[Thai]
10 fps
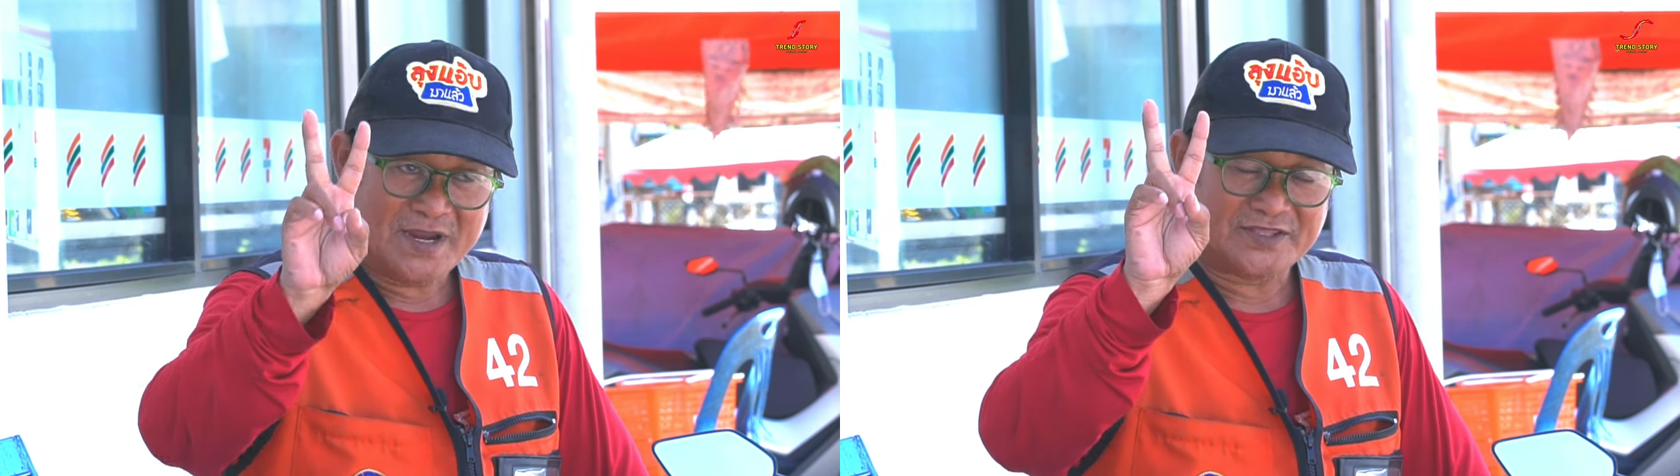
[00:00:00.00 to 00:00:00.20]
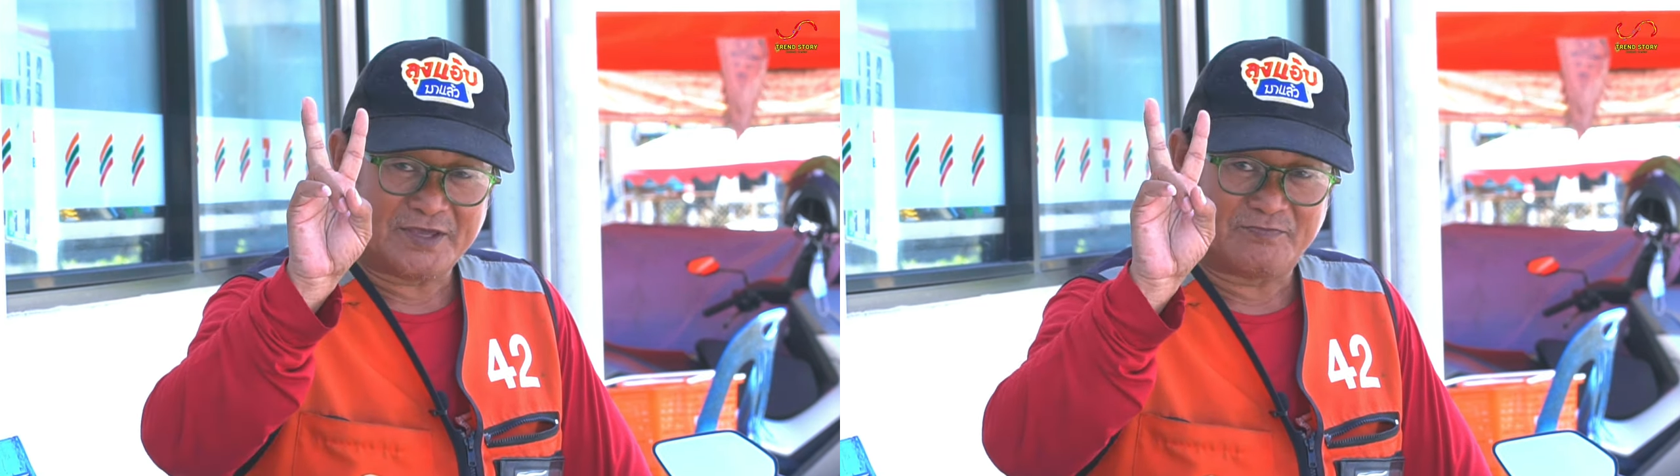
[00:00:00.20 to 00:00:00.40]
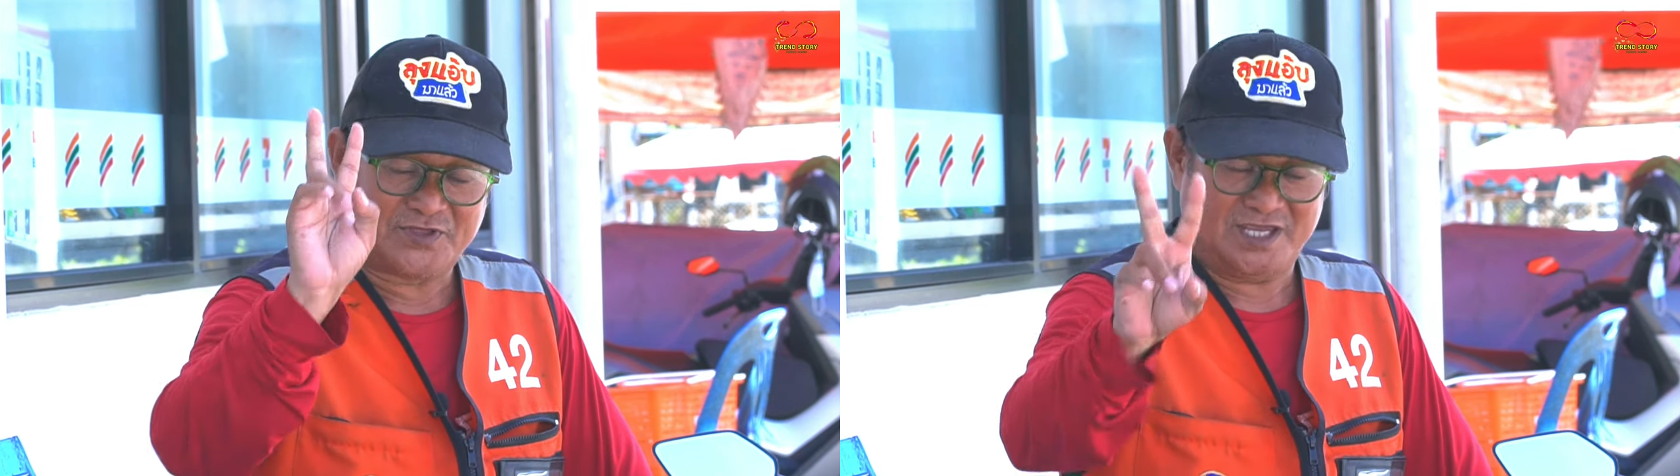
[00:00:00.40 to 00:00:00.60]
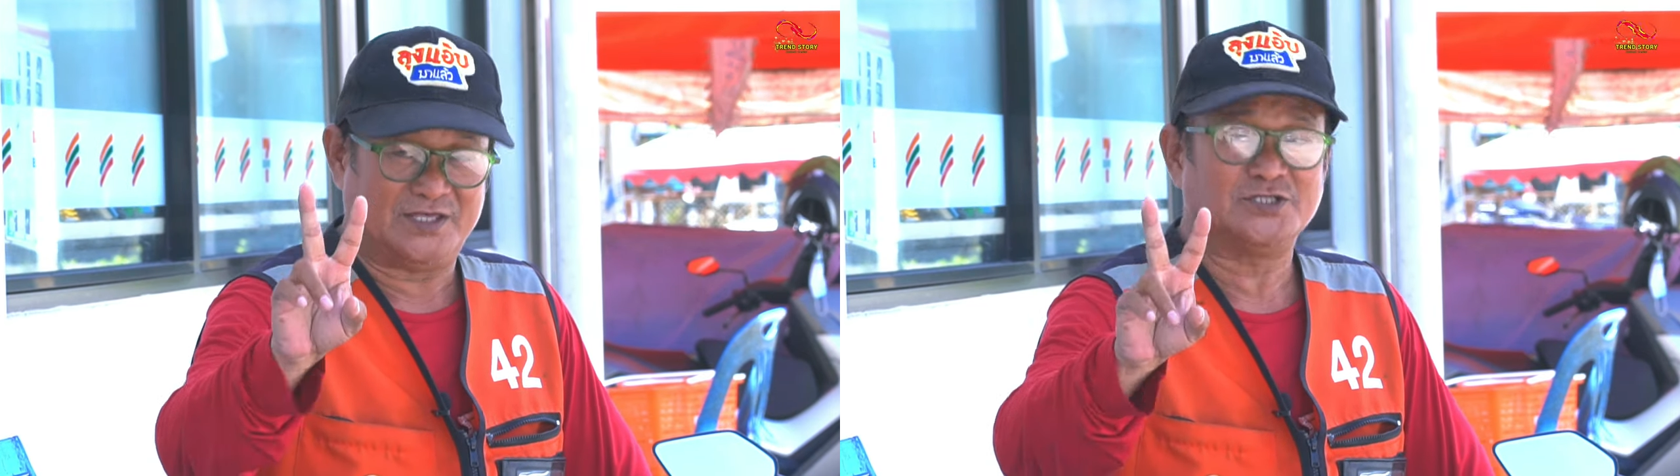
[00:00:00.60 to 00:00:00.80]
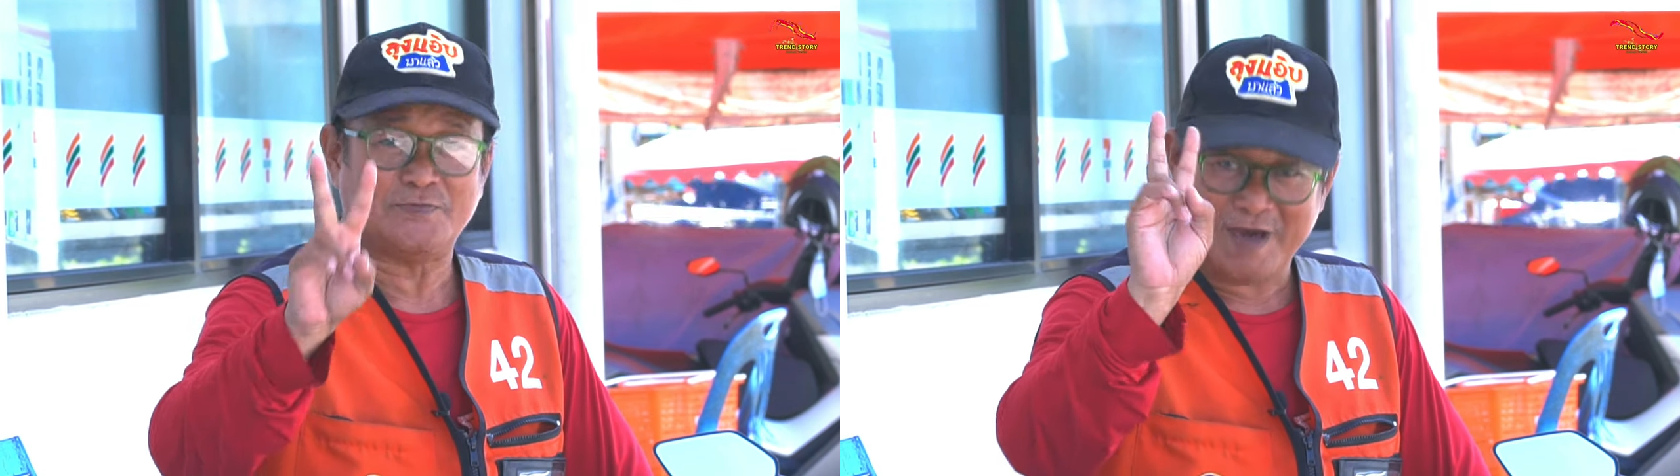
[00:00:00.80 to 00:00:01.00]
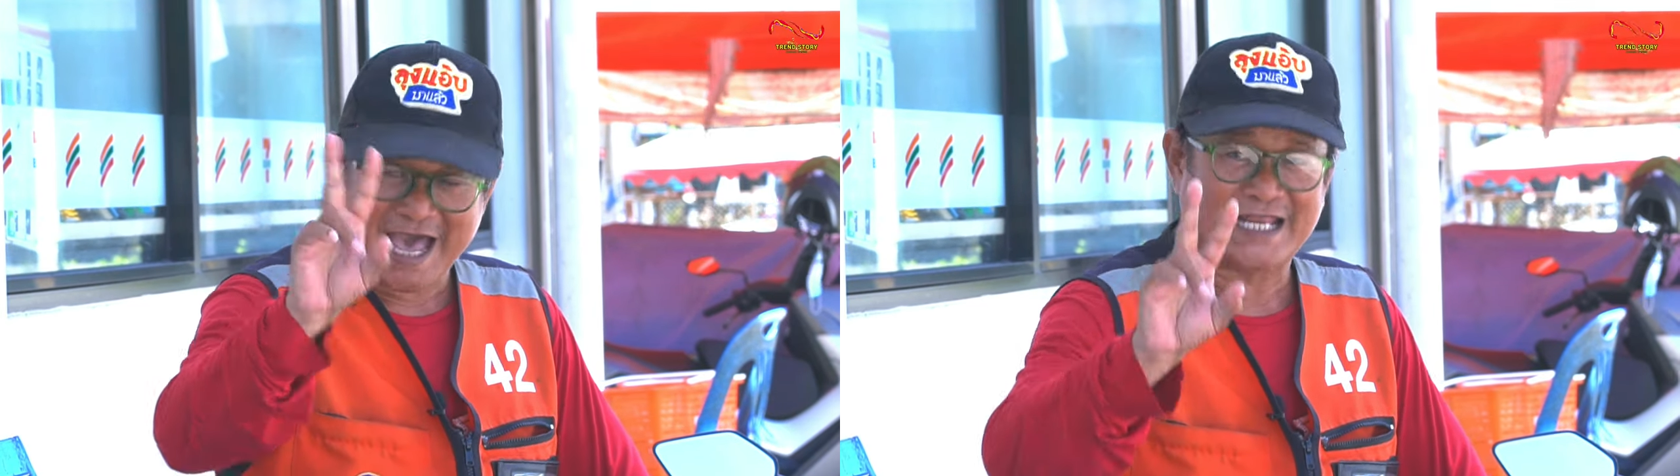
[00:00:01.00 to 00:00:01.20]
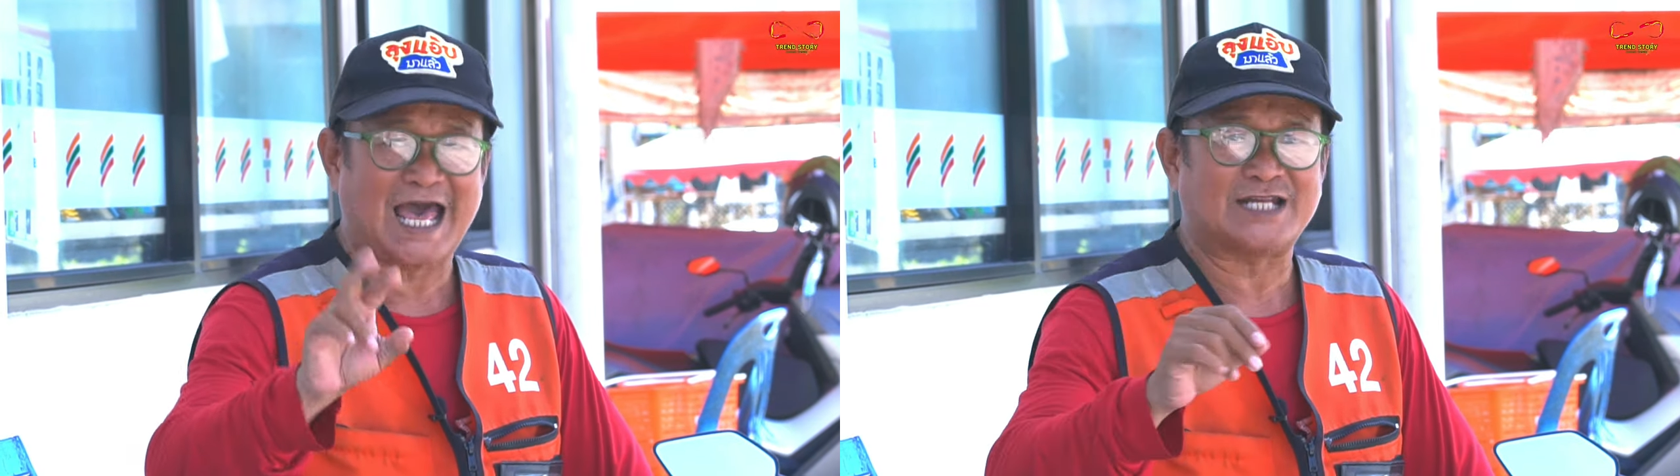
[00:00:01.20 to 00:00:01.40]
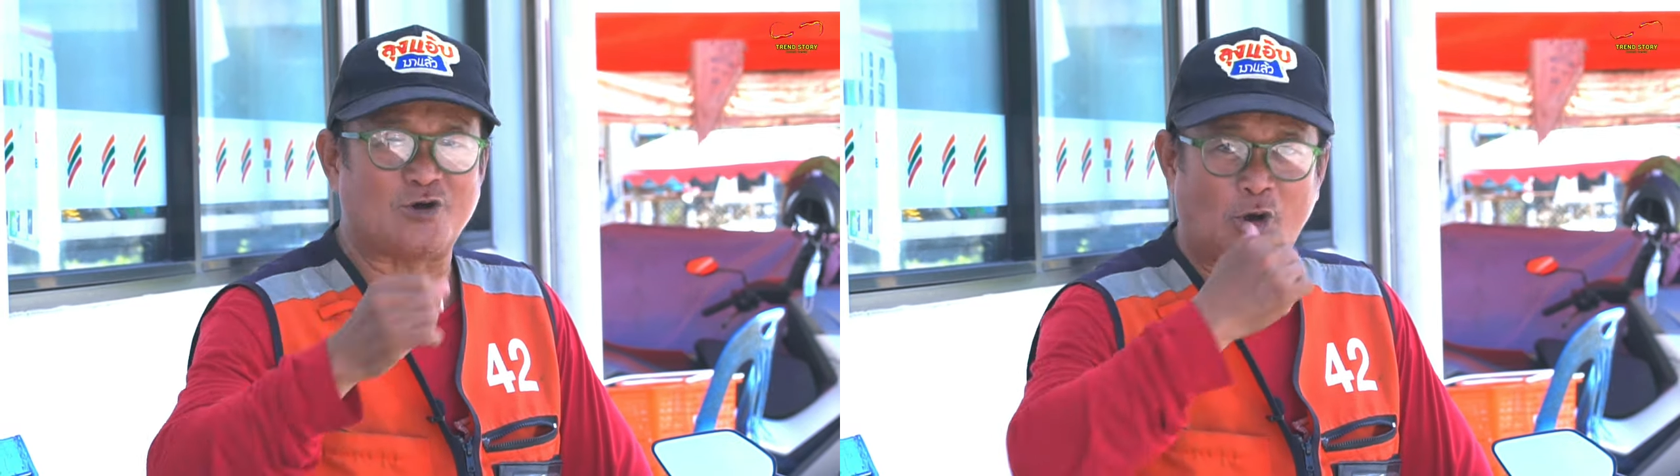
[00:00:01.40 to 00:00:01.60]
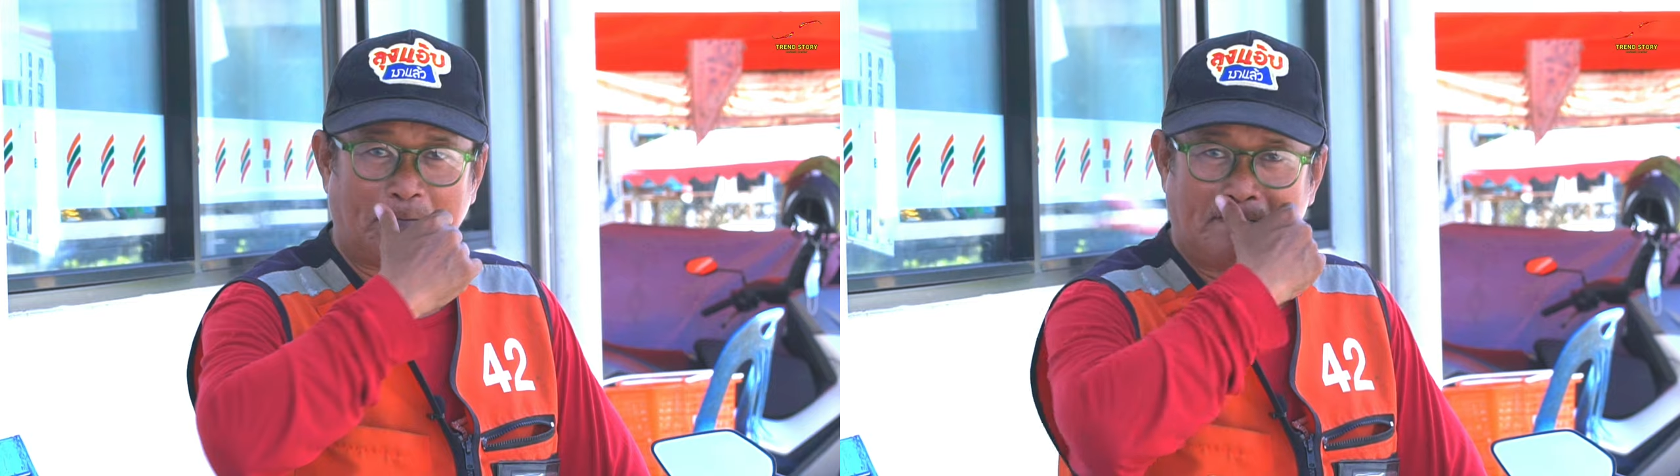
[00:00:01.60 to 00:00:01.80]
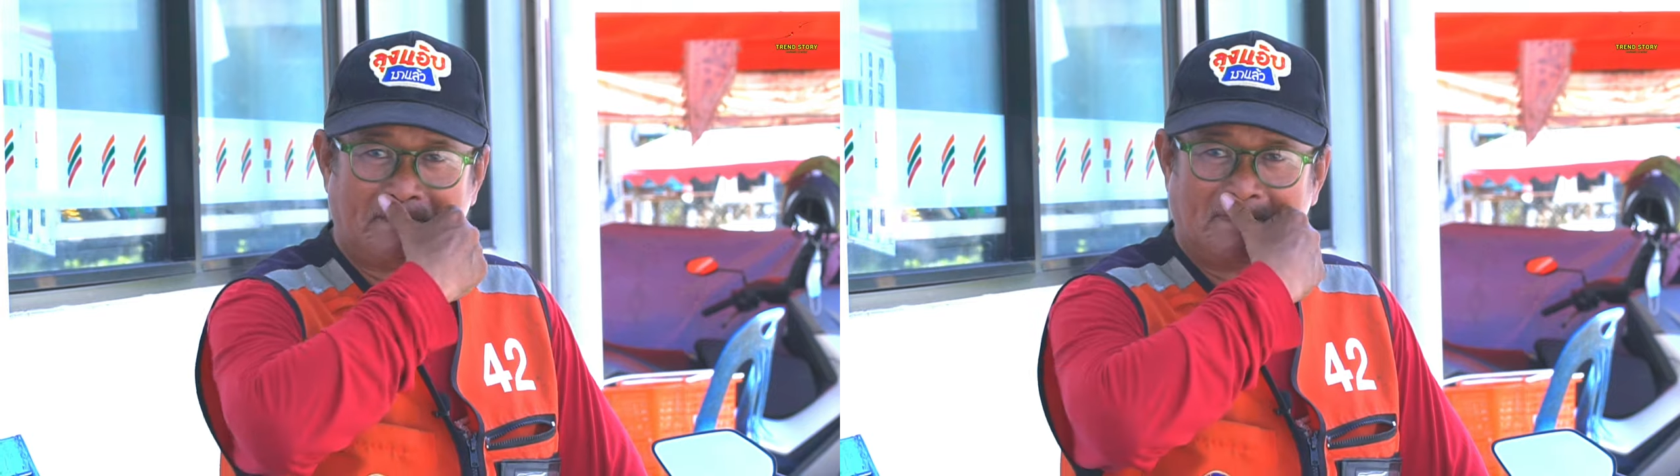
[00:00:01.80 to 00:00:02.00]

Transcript: มี 14-15 ล้านคน